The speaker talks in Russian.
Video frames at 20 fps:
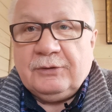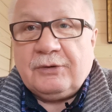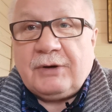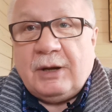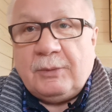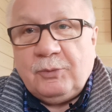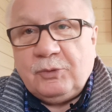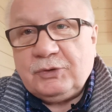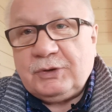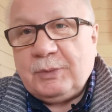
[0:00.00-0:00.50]
Ну,
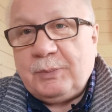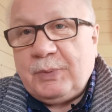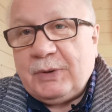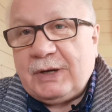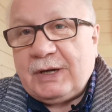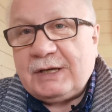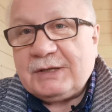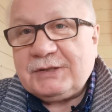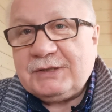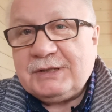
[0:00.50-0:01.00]
кому-то
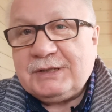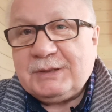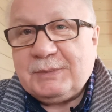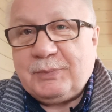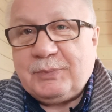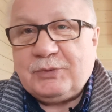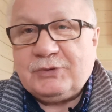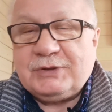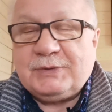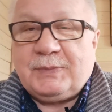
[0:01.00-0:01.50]
покажите,
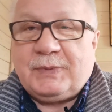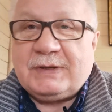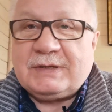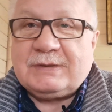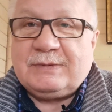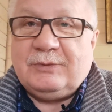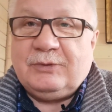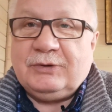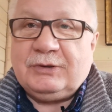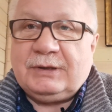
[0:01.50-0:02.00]
пусть
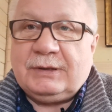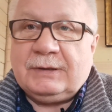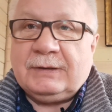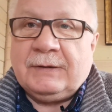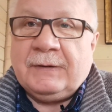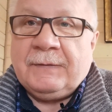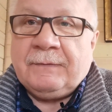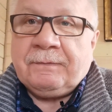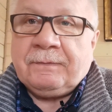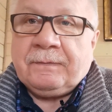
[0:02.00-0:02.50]

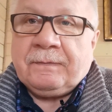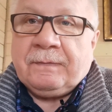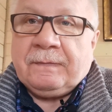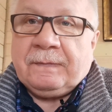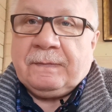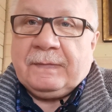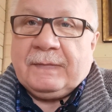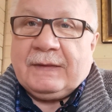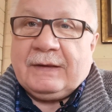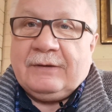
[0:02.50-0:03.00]
посмотрят.
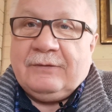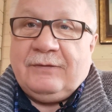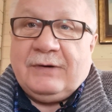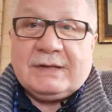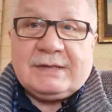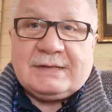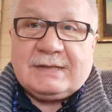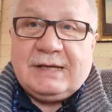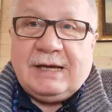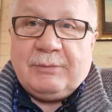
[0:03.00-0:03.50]
В
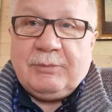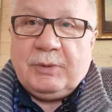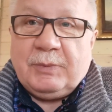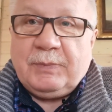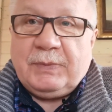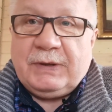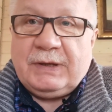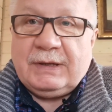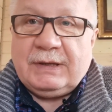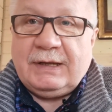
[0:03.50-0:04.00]
WhatsApp
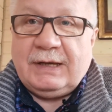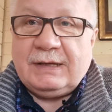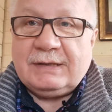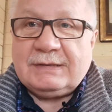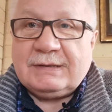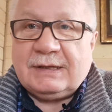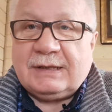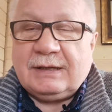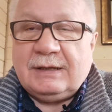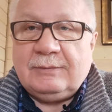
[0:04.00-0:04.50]

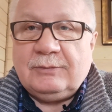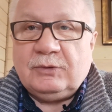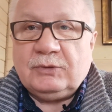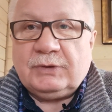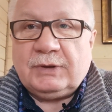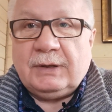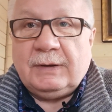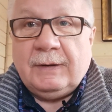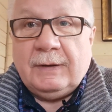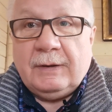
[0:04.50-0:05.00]
передайте
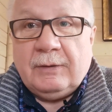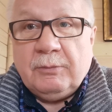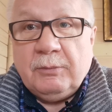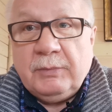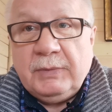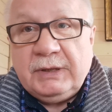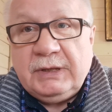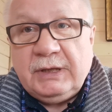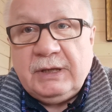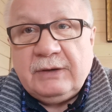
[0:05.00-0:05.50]
кому-то.
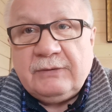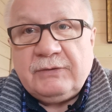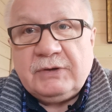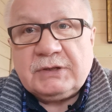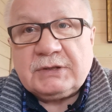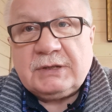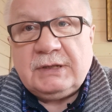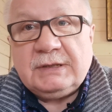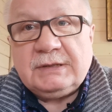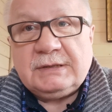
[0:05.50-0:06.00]
Мне
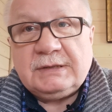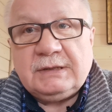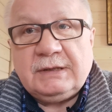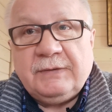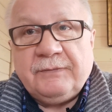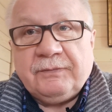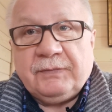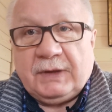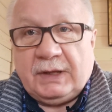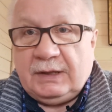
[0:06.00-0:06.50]

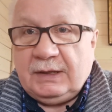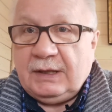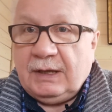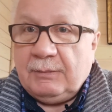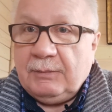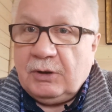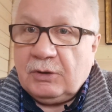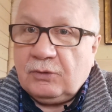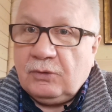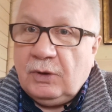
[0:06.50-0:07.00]
вышлите,
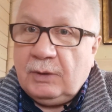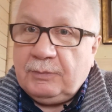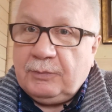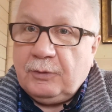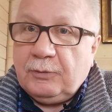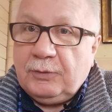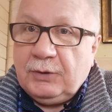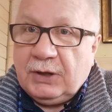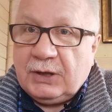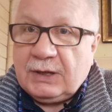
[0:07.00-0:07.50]
я могу
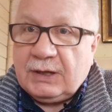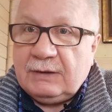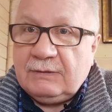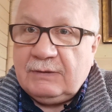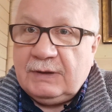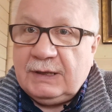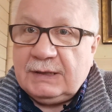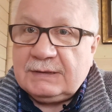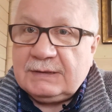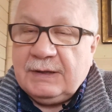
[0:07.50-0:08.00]

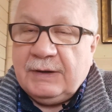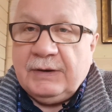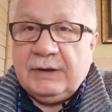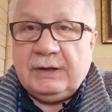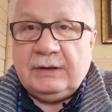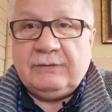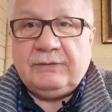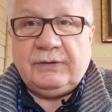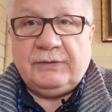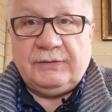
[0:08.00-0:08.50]
опубликовать.
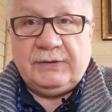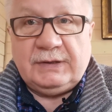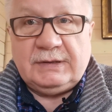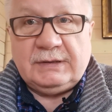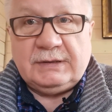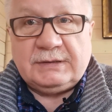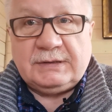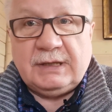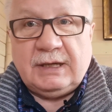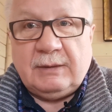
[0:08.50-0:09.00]
И вы
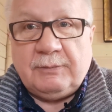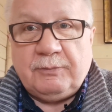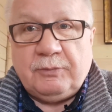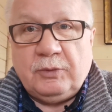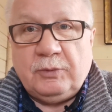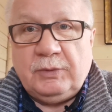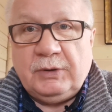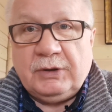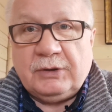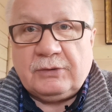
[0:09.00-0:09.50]
видите, я
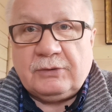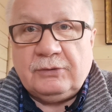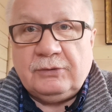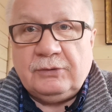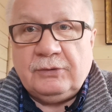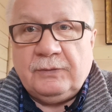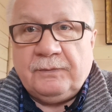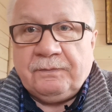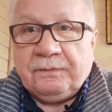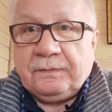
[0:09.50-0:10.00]

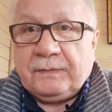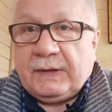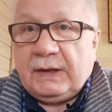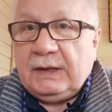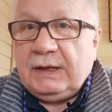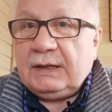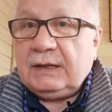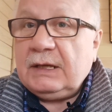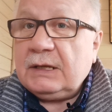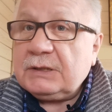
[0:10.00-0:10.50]
публикую.
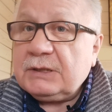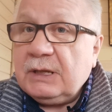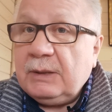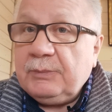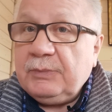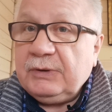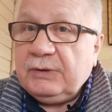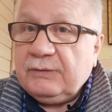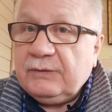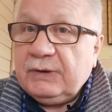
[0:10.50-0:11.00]
Я даже
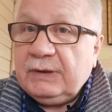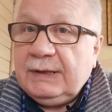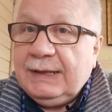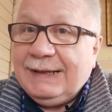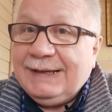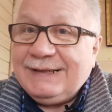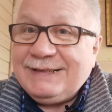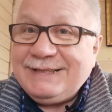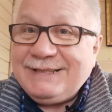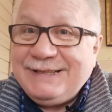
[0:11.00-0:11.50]
объявил
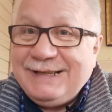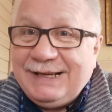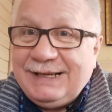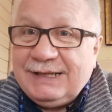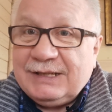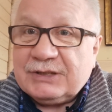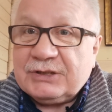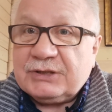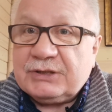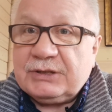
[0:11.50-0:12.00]

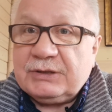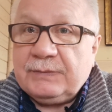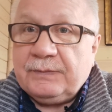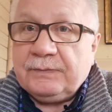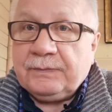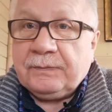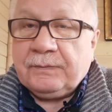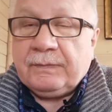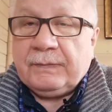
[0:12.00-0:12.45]
челлендж.